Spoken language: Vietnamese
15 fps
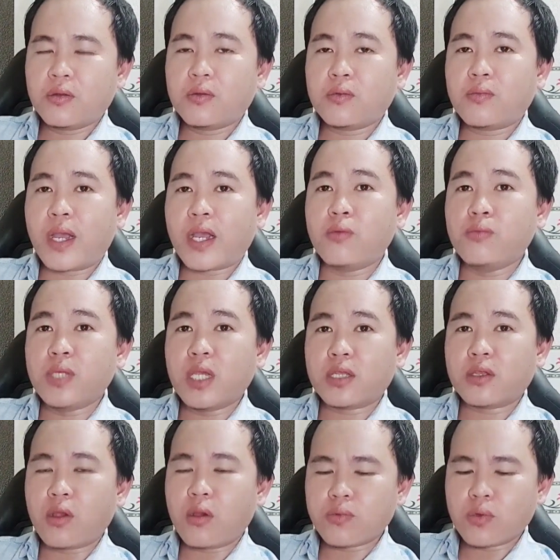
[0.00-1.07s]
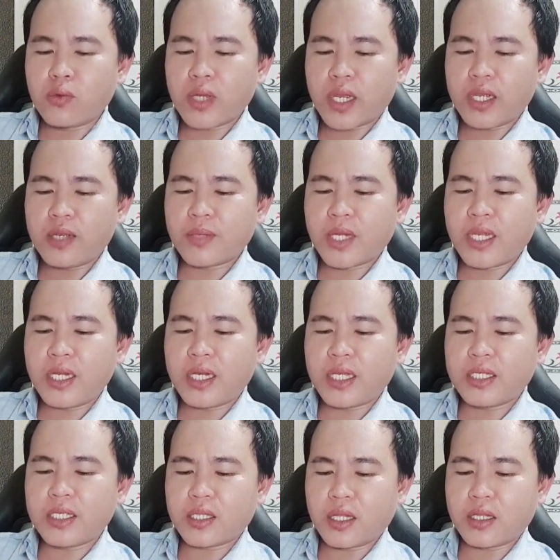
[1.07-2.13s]
và khung giờ tốt của ngày hôm nay là
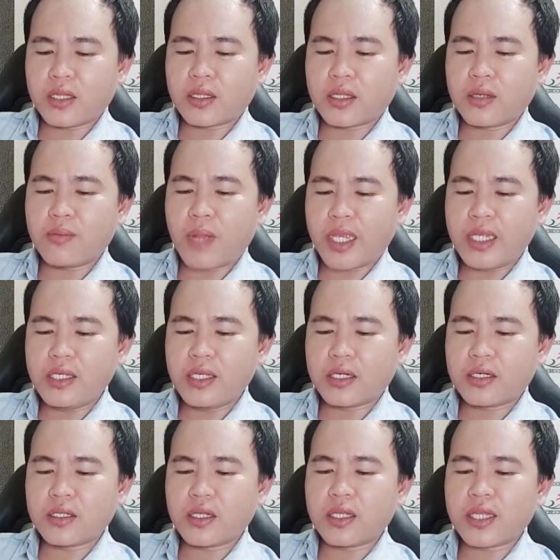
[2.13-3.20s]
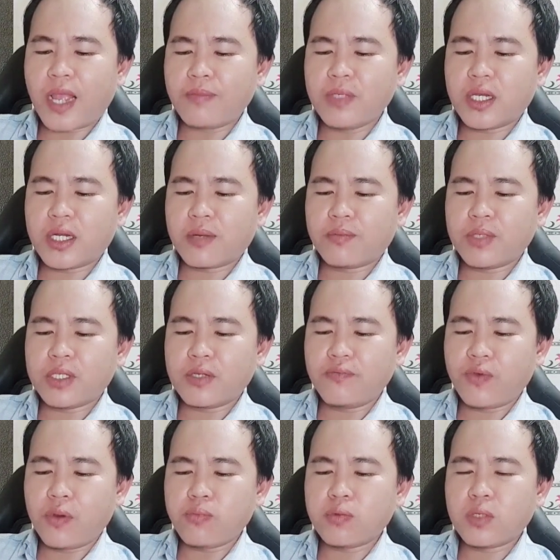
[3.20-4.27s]
giờ thìn từ 7 giờ cho tới 8 giờ 59
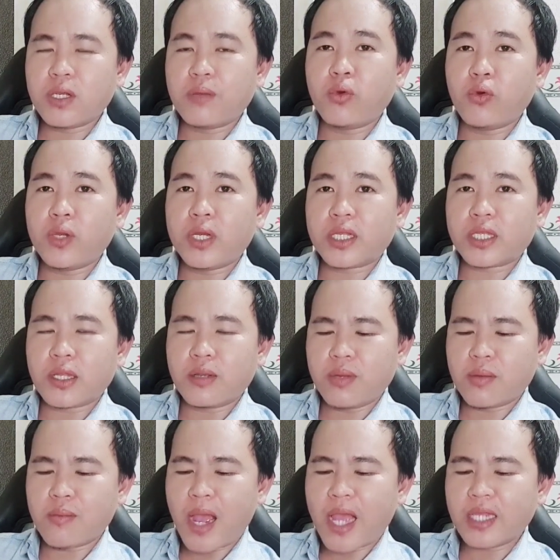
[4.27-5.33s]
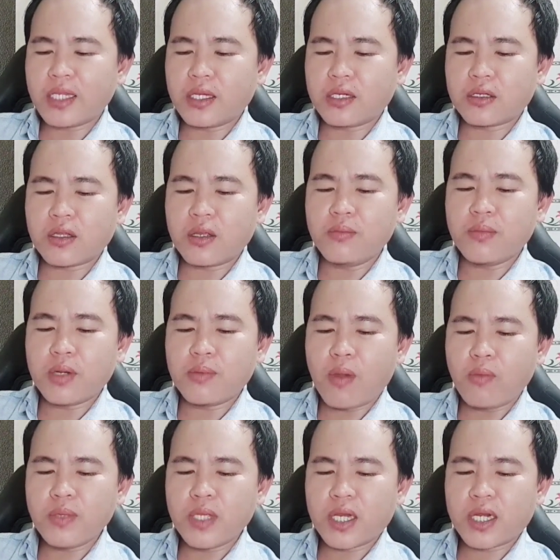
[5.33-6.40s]
phút, giờ mùi là từ 13 giờ cho tới
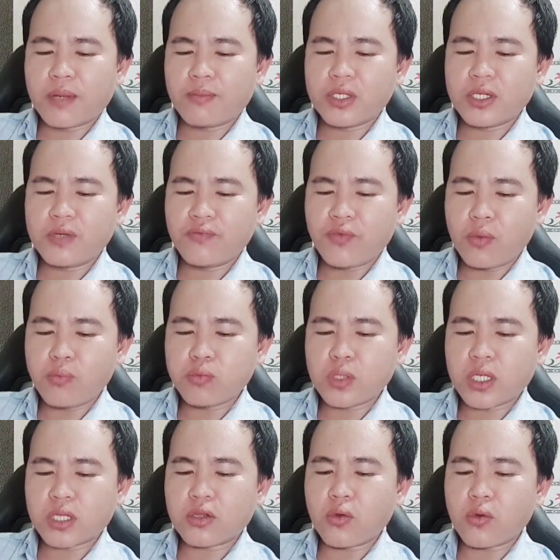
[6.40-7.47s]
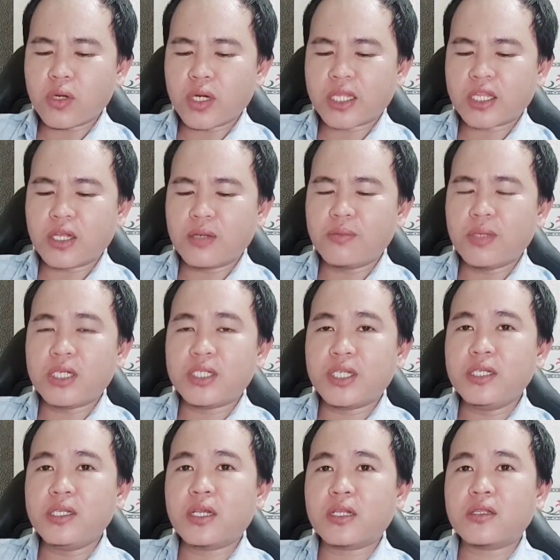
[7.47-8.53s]
14 giờ 59 phút, giờ túc là từ
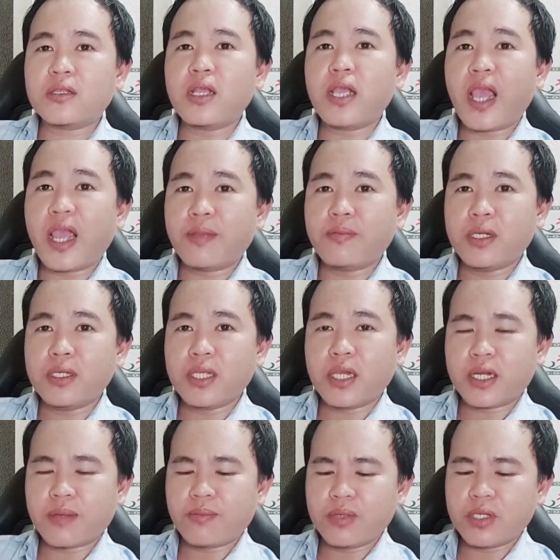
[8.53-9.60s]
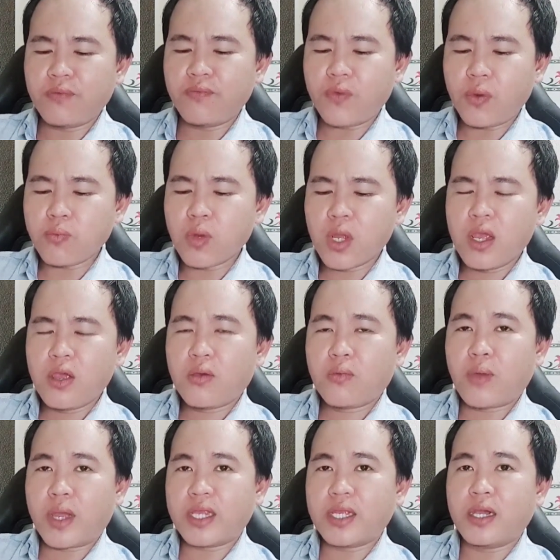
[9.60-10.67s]
19 giờ cho tới 20 giờ 59 phút
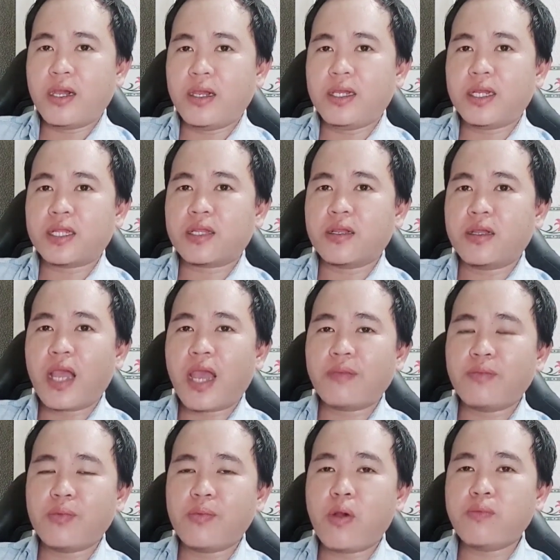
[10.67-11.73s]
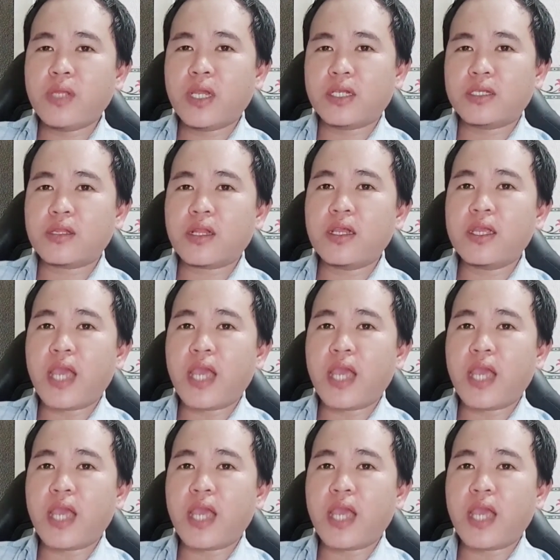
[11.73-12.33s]
và giờ hợi là từ 21 giờ cho tới